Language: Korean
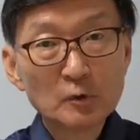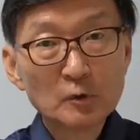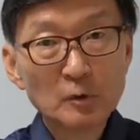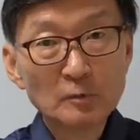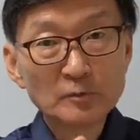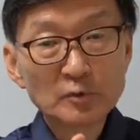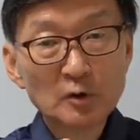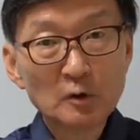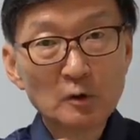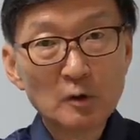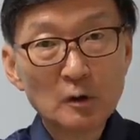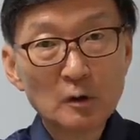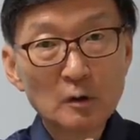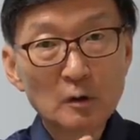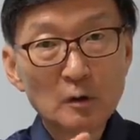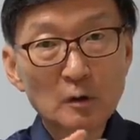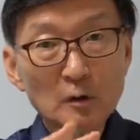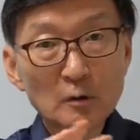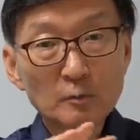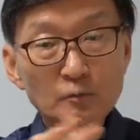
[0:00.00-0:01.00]

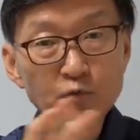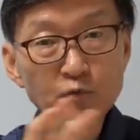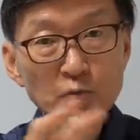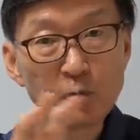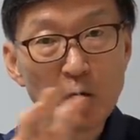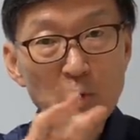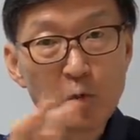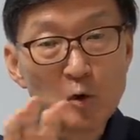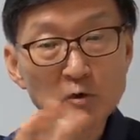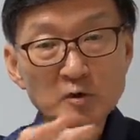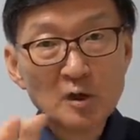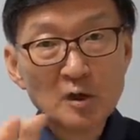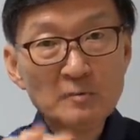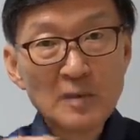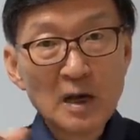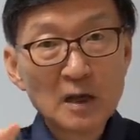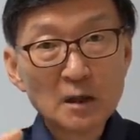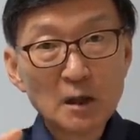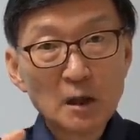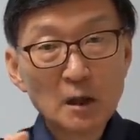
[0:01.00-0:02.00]
컴퓨터 불법 복제를
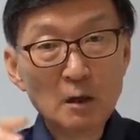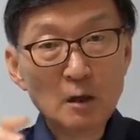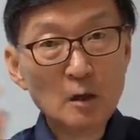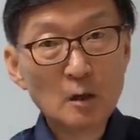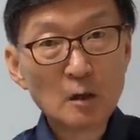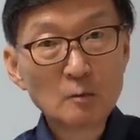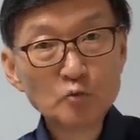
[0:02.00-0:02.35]
많이 해